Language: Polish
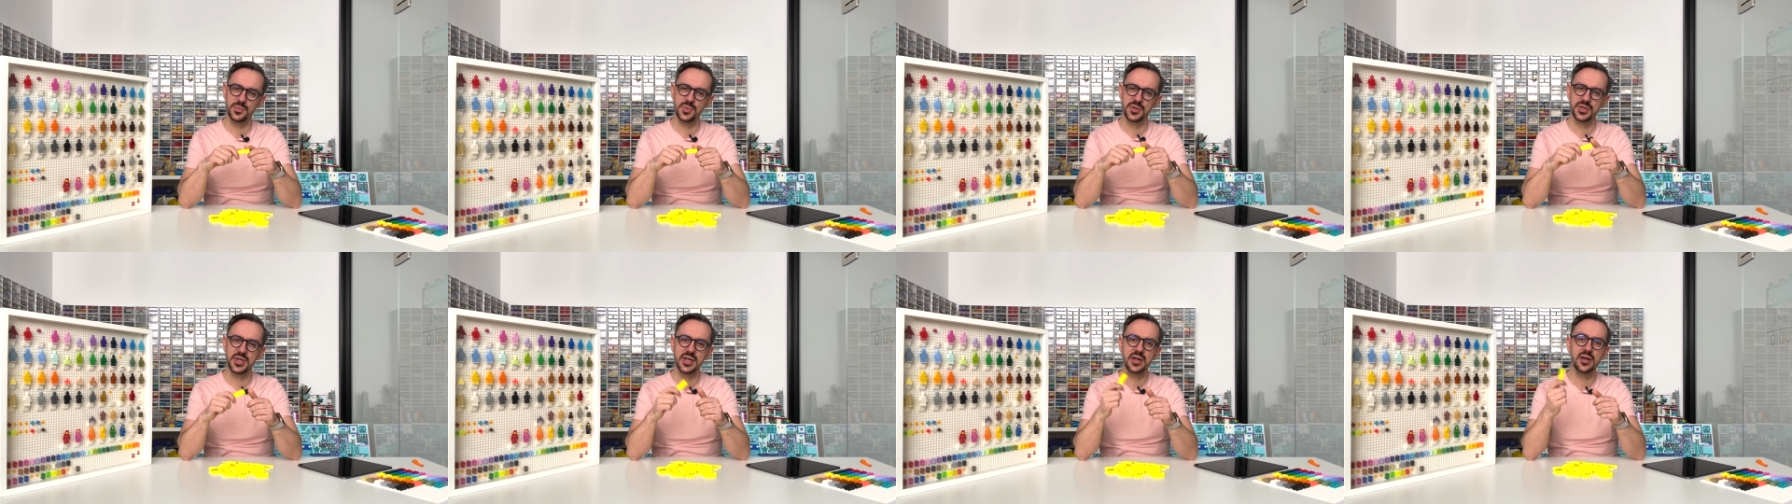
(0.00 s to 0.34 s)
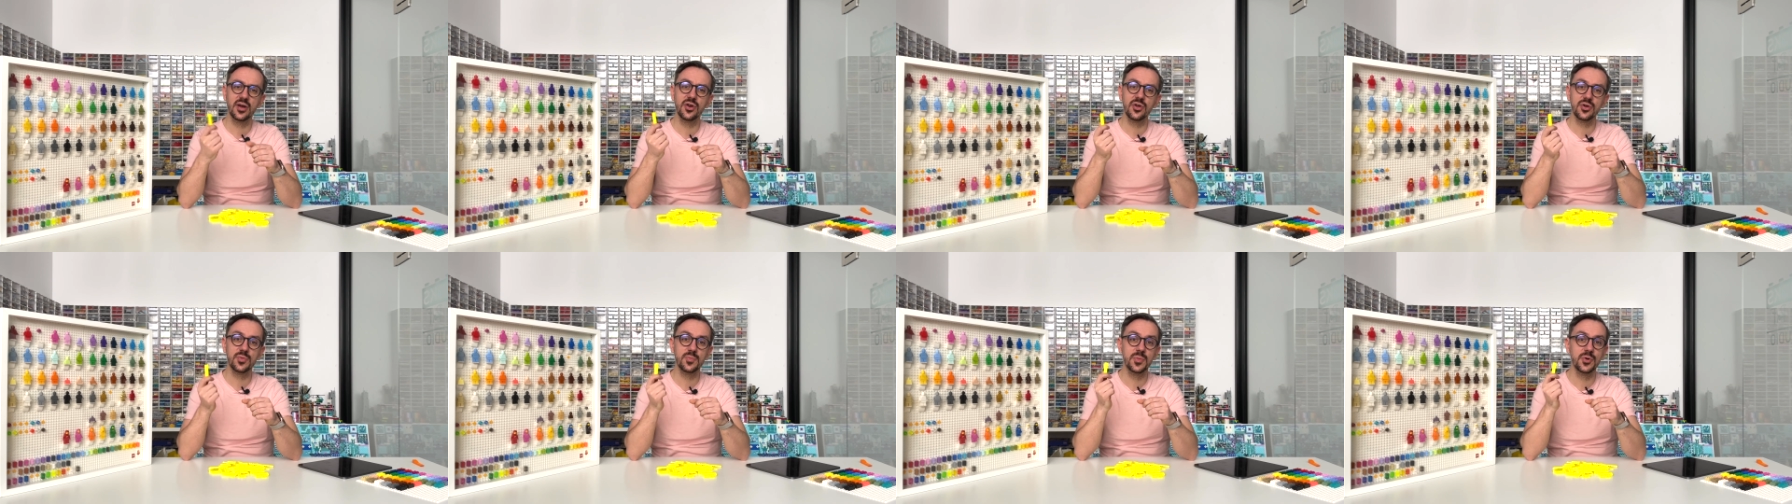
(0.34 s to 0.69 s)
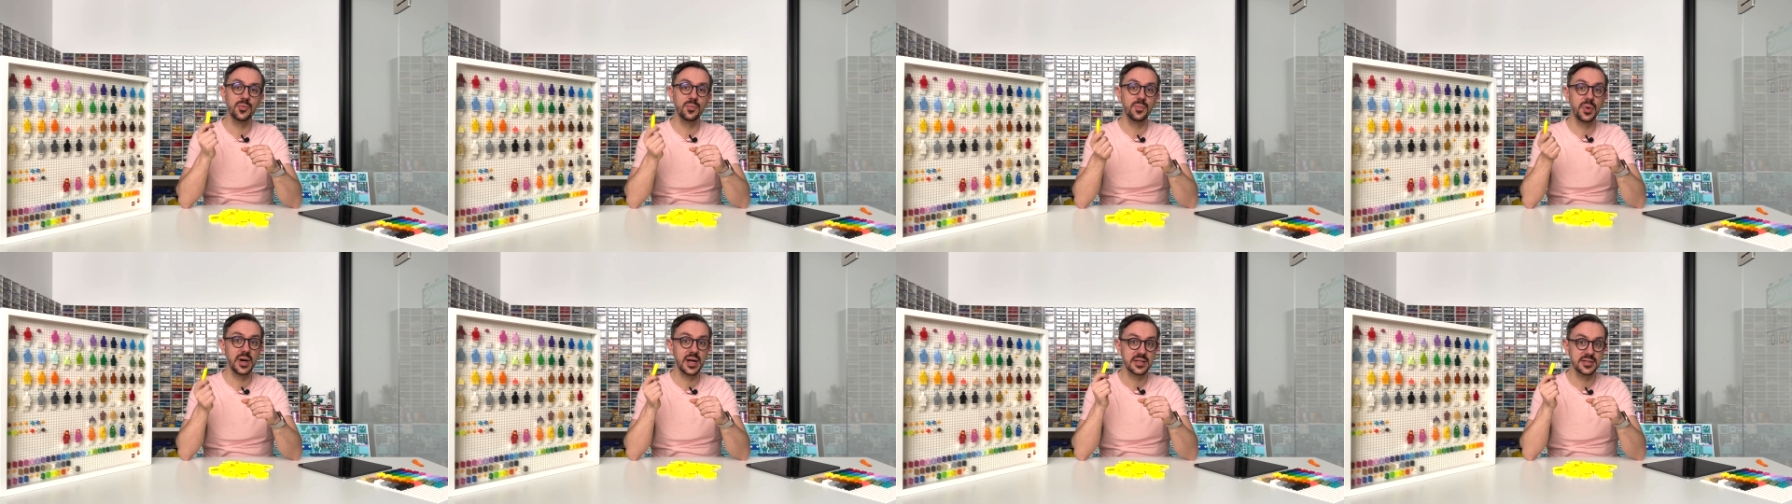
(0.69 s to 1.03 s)
bo ten kolor był
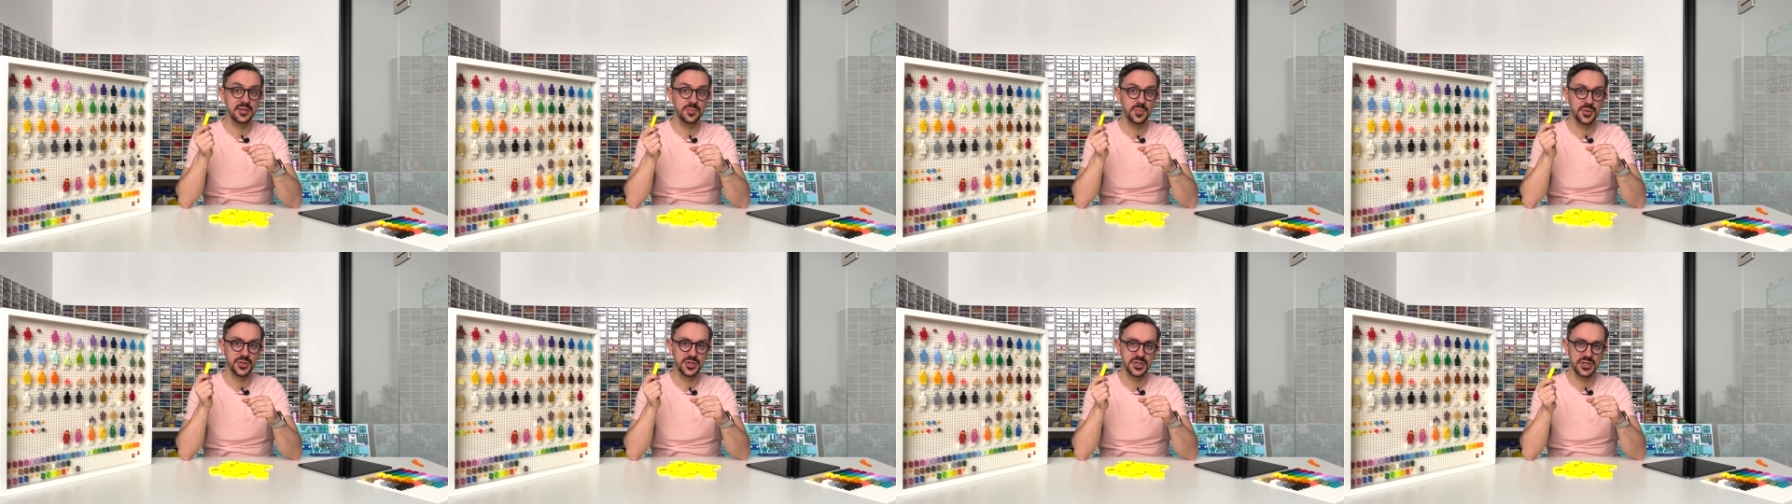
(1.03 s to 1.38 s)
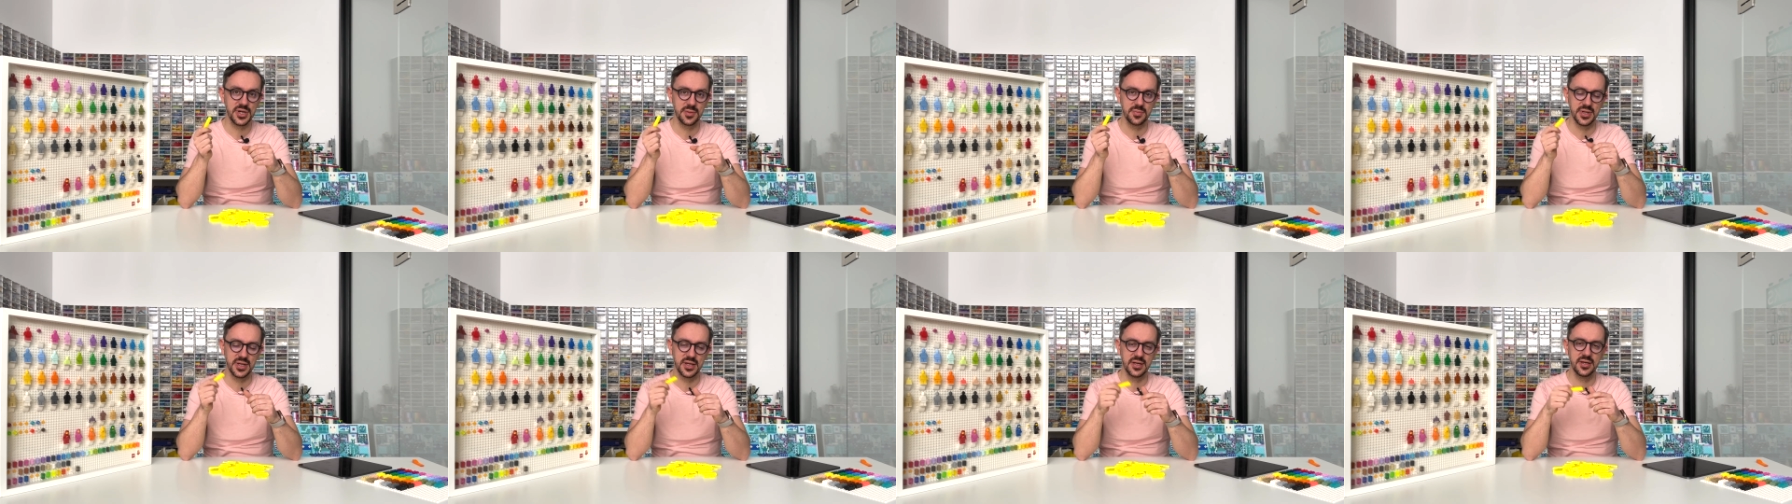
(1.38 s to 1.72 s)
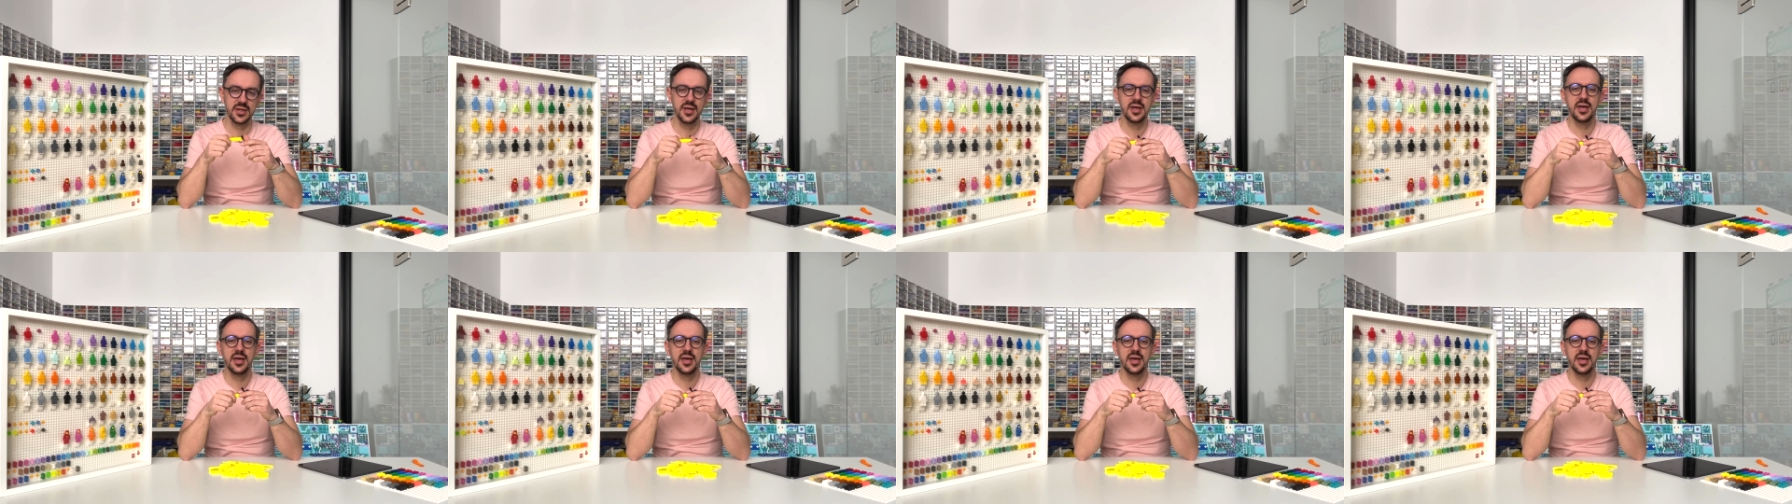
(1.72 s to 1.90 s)
bardzo potrzebny.